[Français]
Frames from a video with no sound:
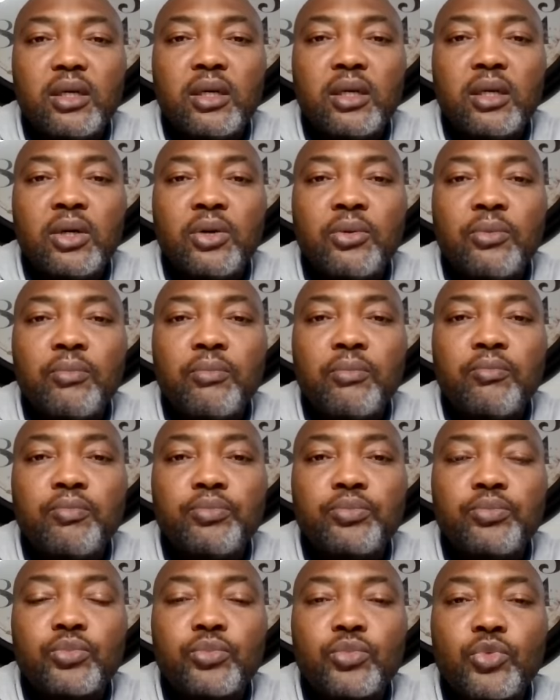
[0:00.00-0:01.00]

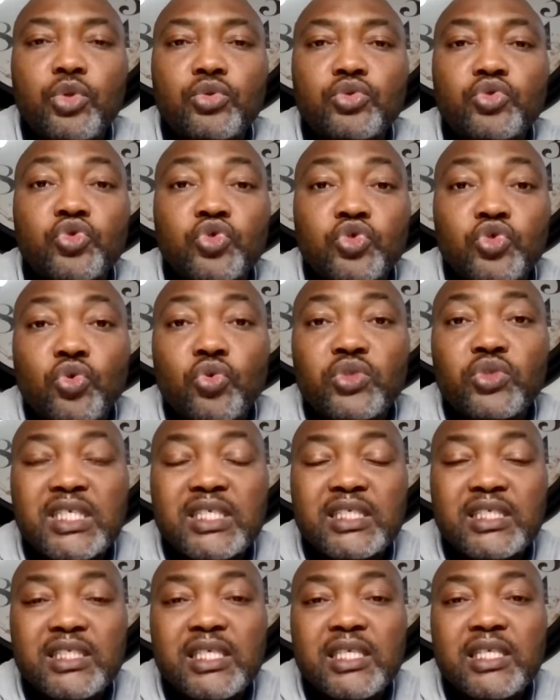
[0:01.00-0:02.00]
euh, se sont
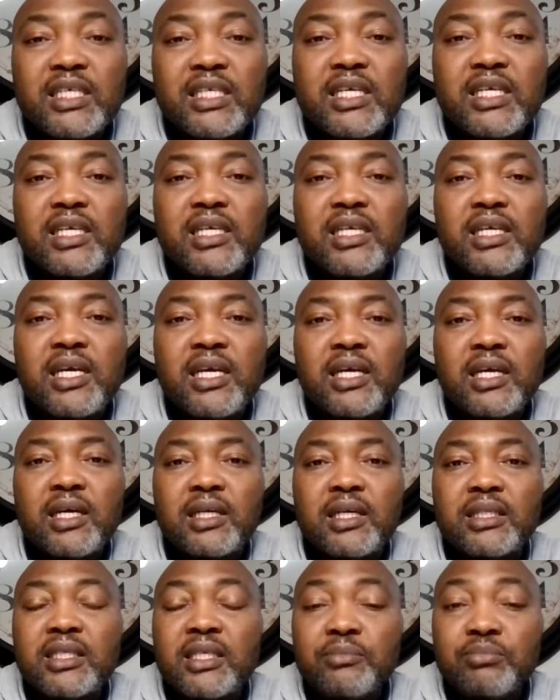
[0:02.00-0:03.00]
essayés
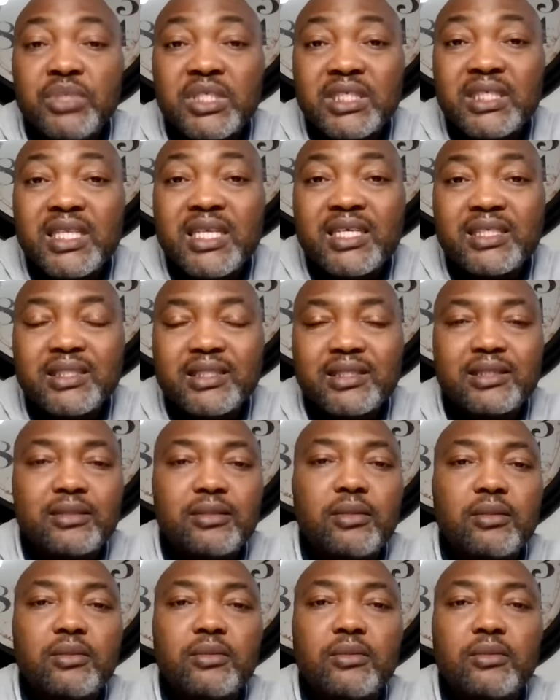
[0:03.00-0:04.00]
à des
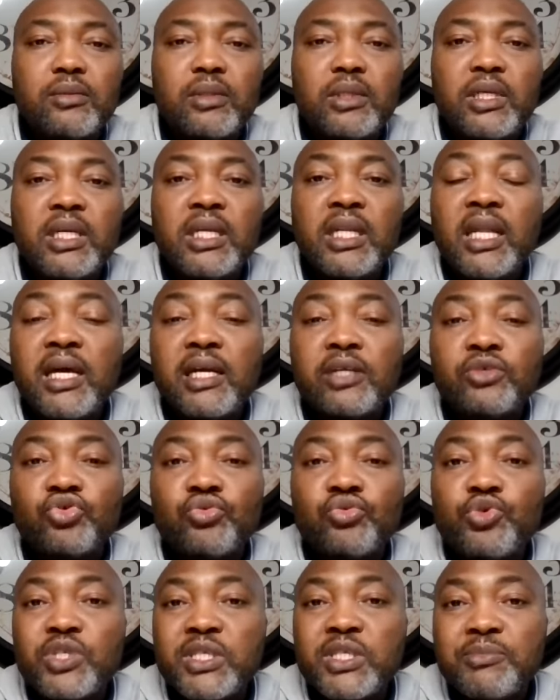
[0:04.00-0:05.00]
business, et là,
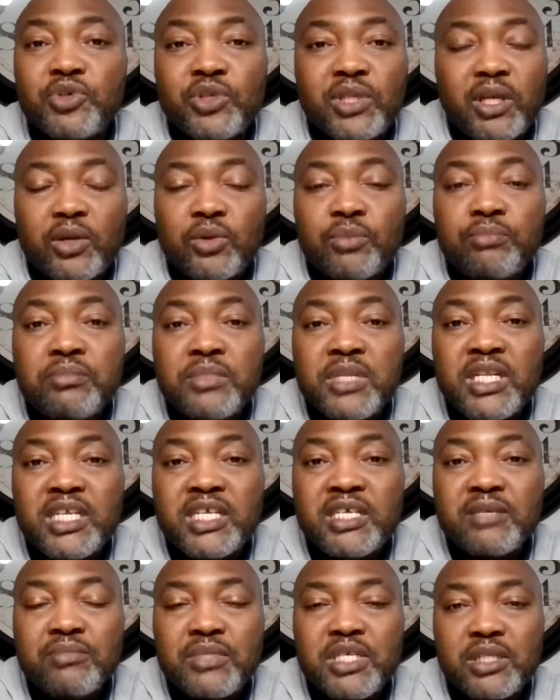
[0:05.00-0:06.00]
je ne me
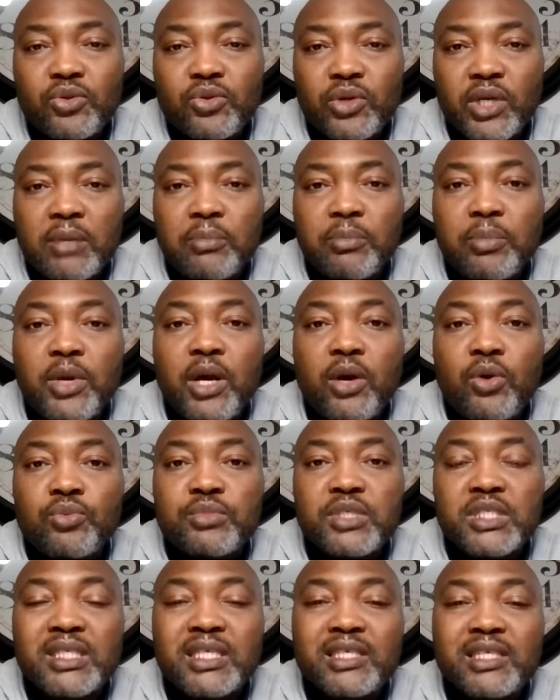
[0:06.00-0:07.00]
limiterai, pas
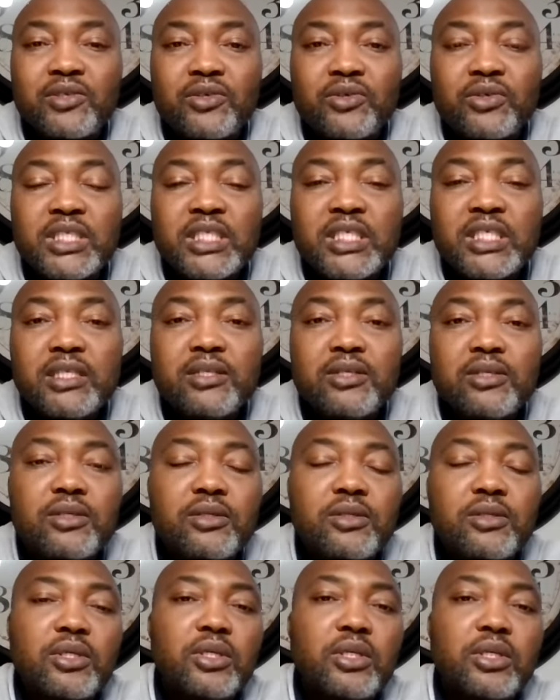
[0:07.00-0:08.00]
au business en
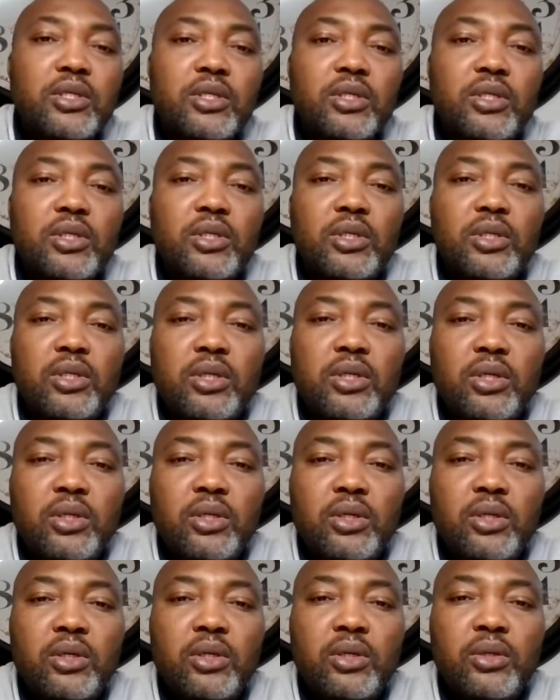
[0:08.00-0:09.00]
ligne,
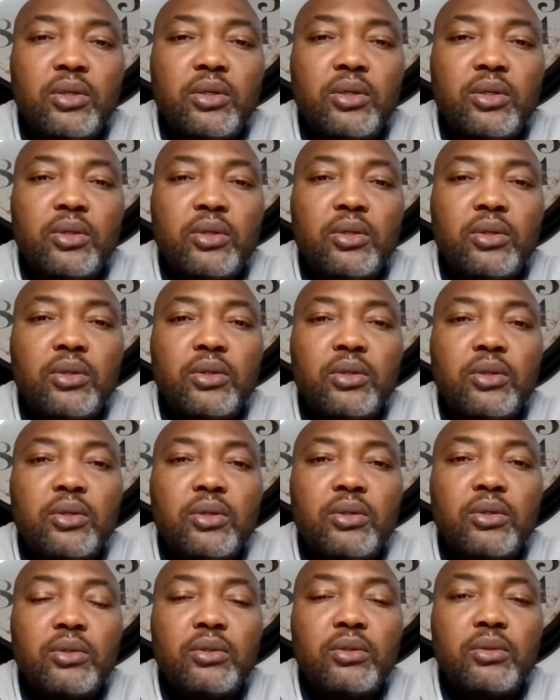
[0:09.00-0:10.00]
euh,
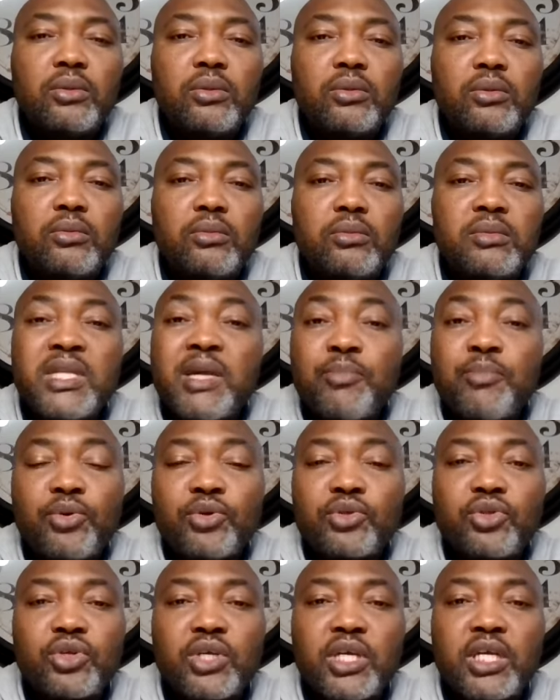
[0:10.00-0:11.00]

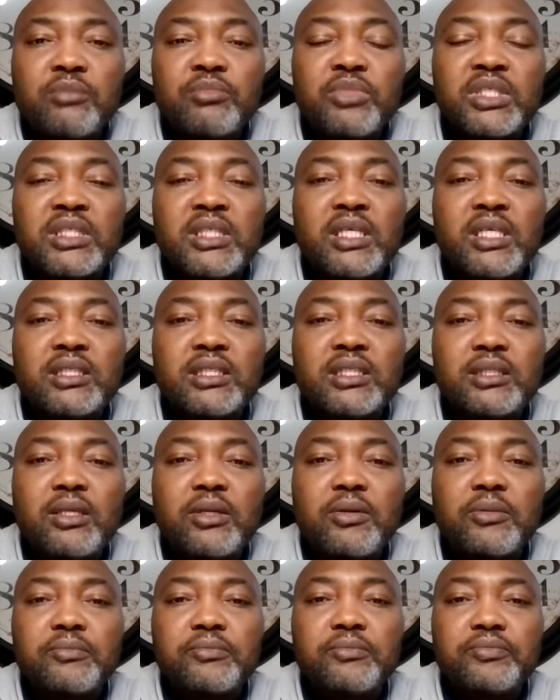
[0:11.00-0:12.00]
n'importe quel
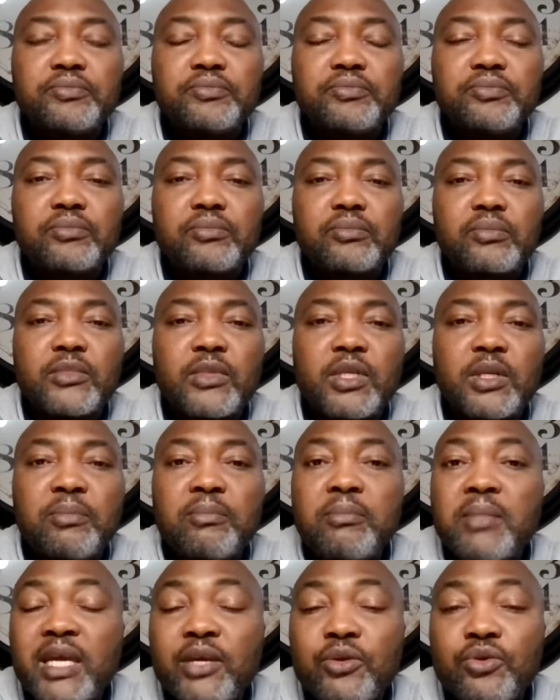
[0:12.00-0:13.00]
business,
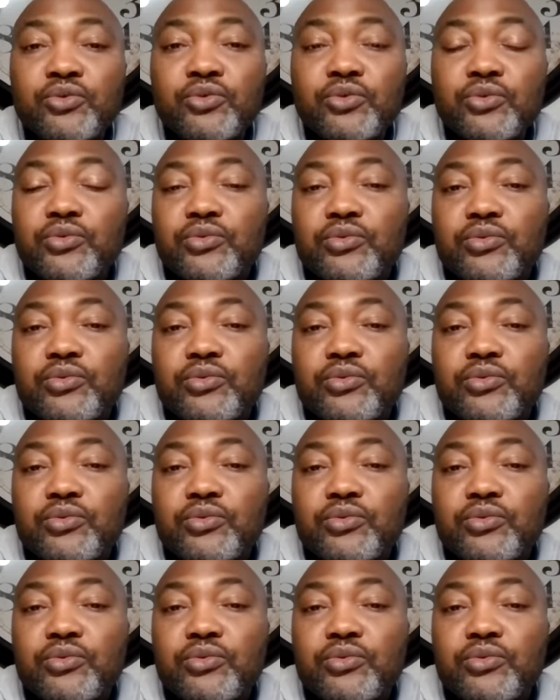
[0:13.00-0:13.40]
mais que